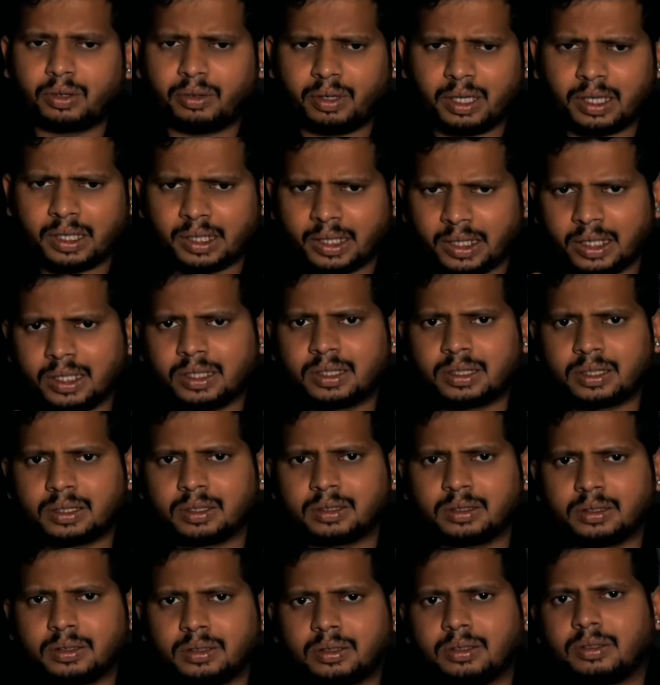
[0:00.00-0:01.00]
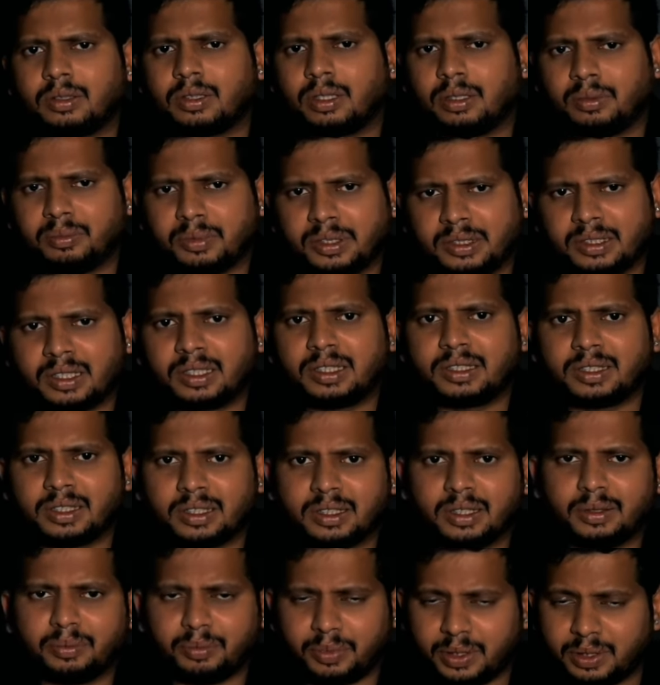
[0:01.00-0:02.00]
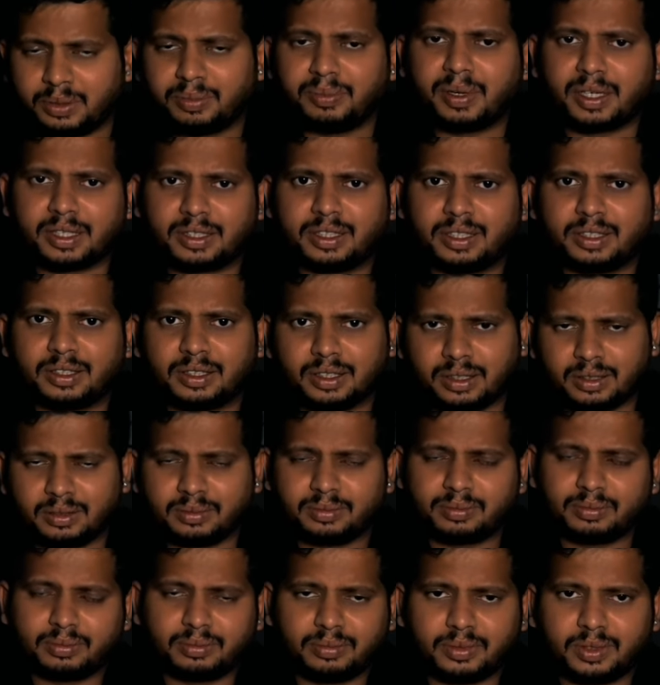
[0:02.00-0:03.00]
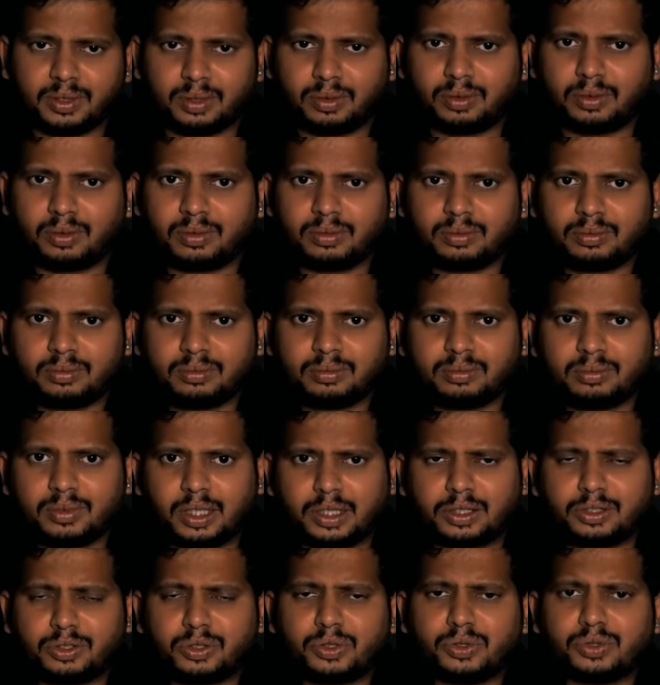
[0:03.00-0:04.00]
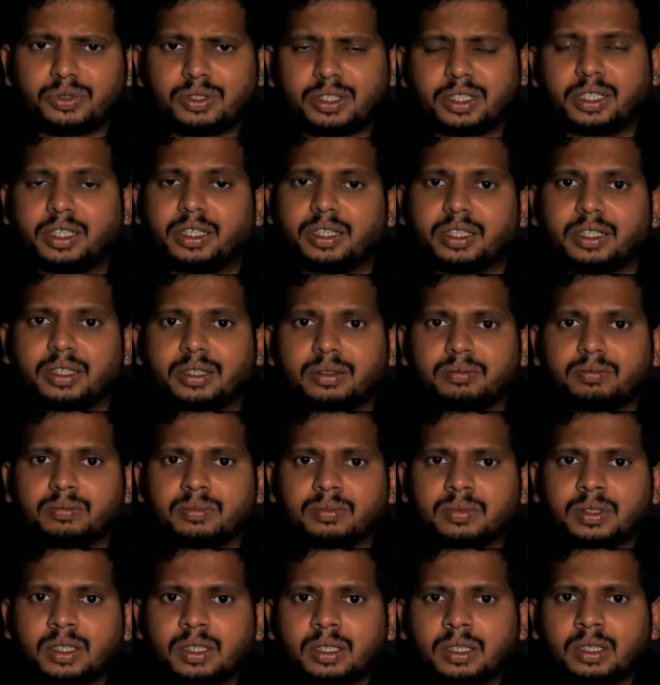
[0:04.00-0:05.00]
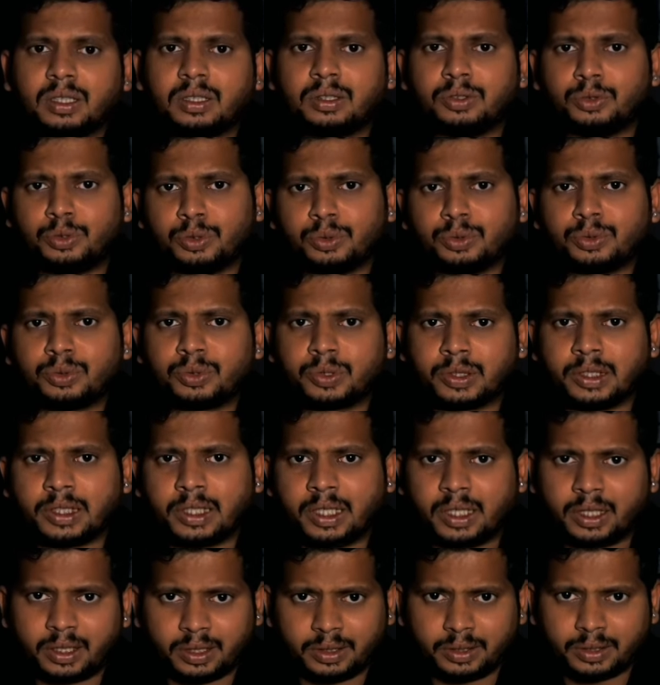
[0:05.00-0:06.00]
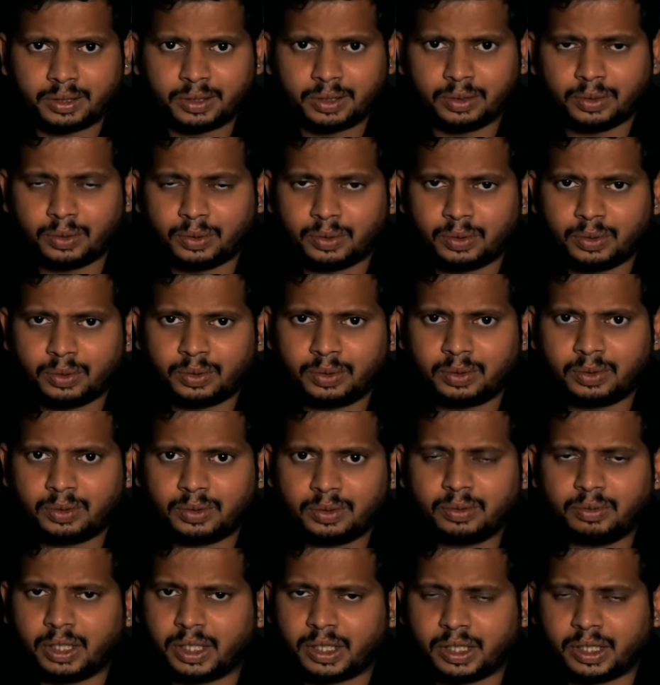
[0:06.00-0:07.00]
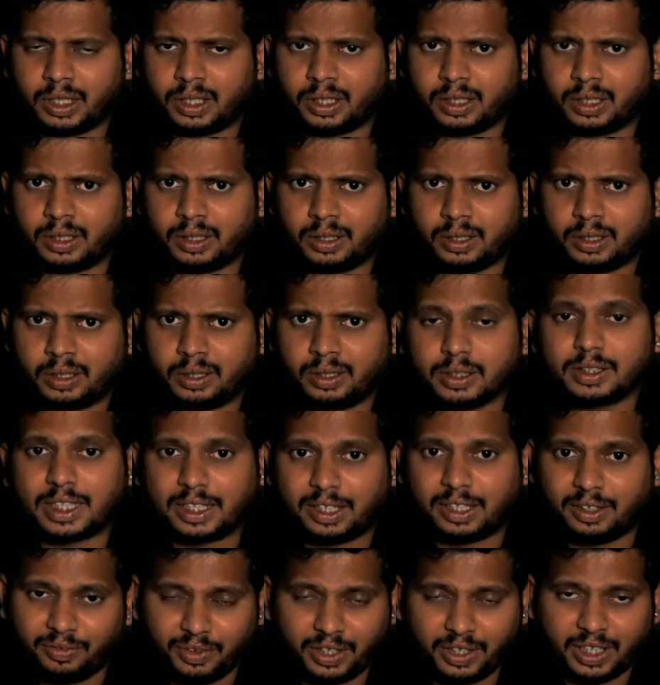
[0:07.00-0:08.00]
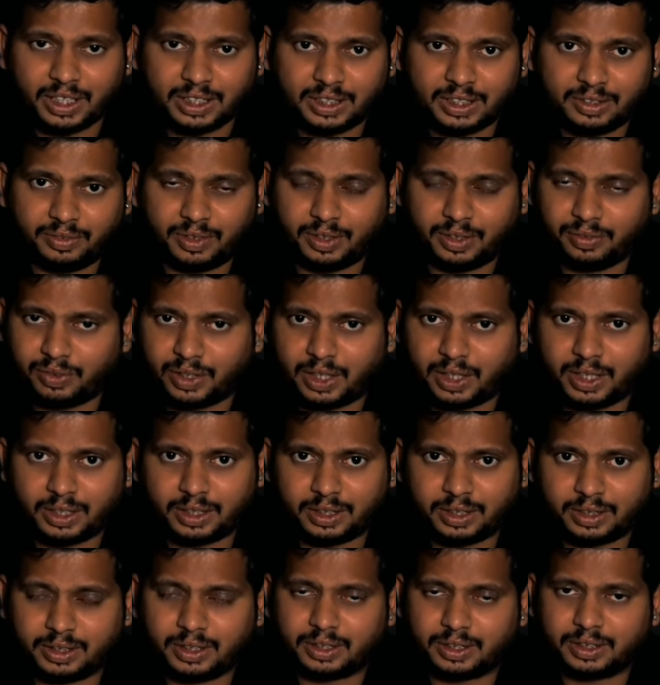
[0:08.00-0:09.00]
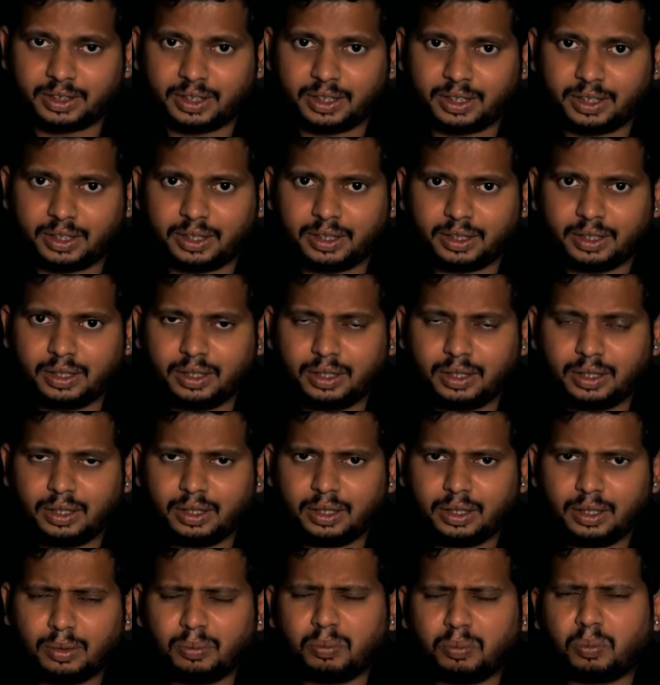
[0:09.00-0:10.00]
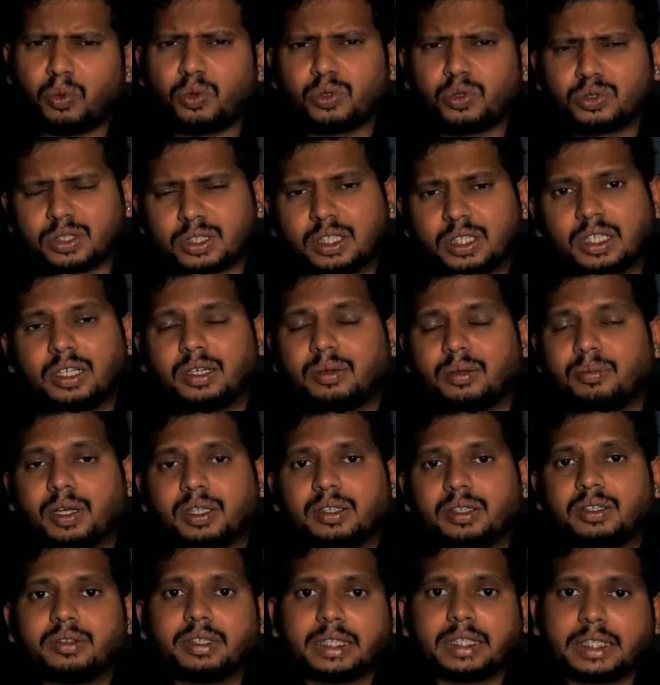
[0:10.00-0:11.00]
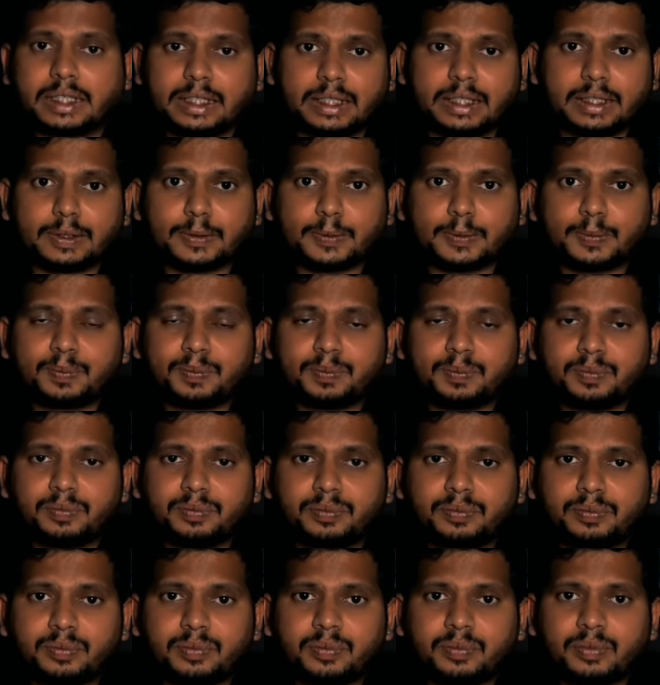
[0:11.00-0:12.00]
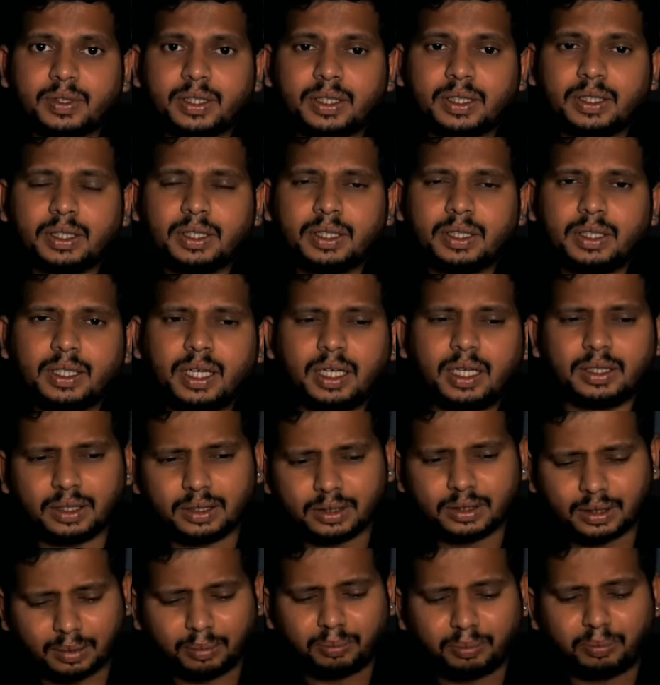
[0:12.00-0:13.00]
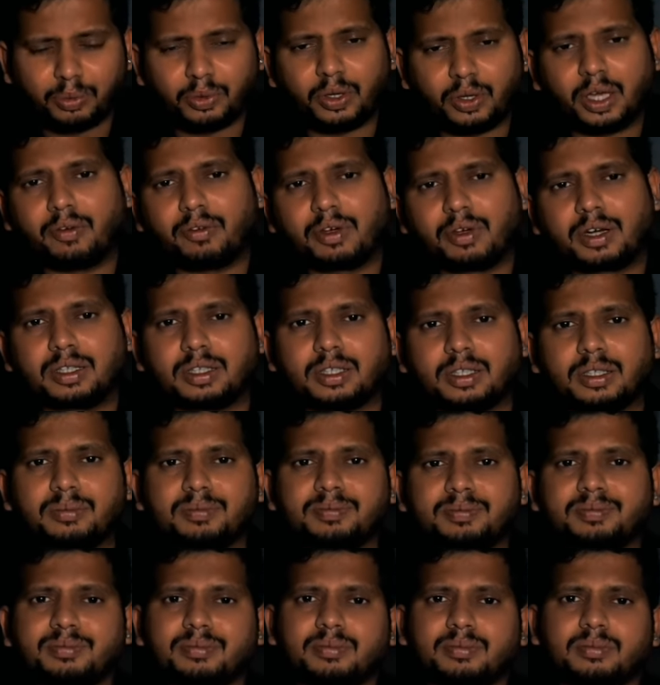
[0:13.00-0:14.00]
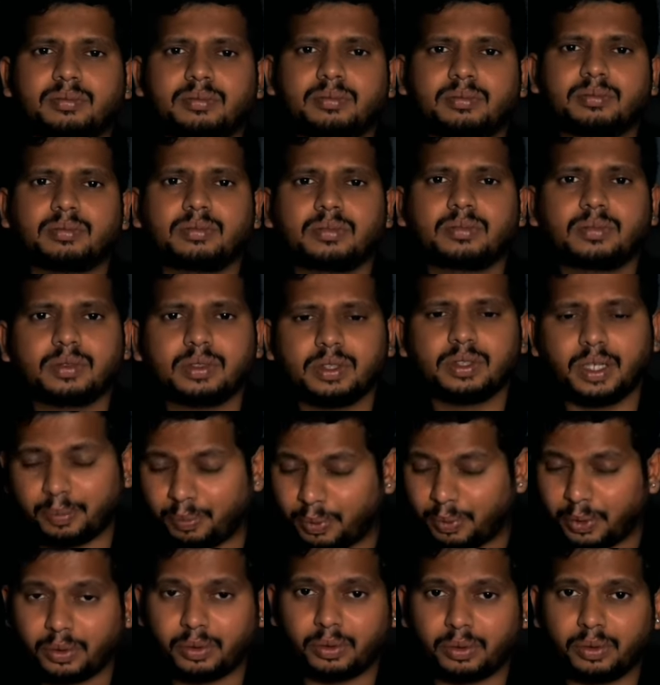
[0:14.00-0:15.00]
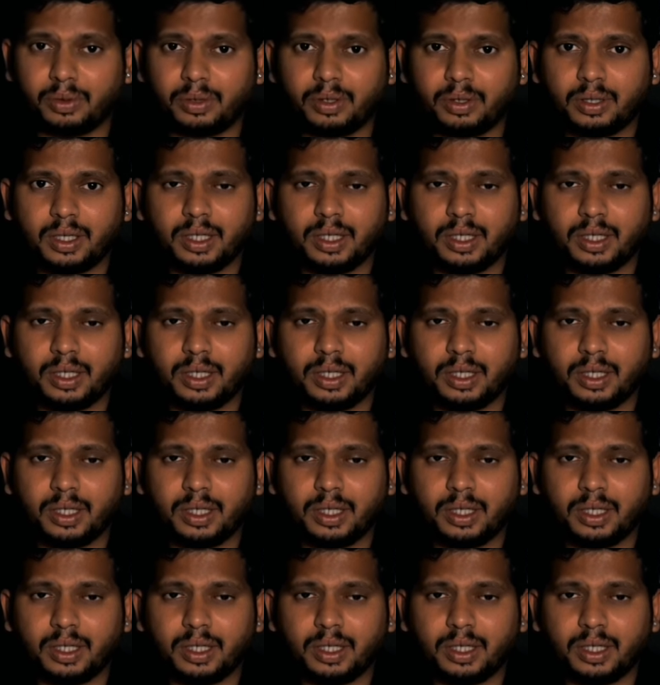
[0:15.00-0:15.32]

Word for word: ఒకవేళ డేట్స్ ఒకవేళ మిస్ అయితే మిస్ మ్యాచ్ అయితే సో ఎక్స్క్యూజ్ చేయండి జూన్ జూలై ఆగస్ట్లో వీళ్ళకి సర్టిఫికేట్స్ వెరిఫికేషన్ చేసి పోస్టింగ్లు మాత్రం వేయట్లేదు అసలు తప్పు ఎవరిది ఇప్పుడు